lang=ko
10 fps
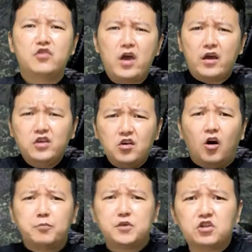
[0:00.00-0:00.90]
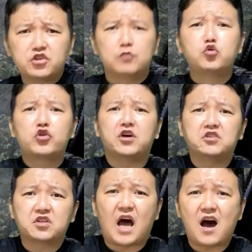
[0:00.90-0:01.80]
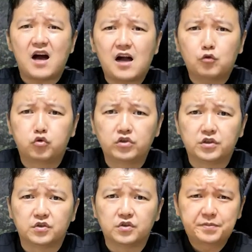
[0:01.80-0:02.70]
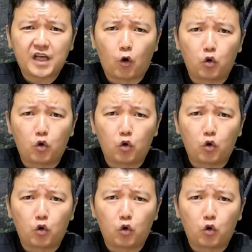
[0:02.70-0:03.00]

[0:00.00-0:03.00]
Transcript: 내이 네, 엎드려져 묶여있는 탕아후는 급사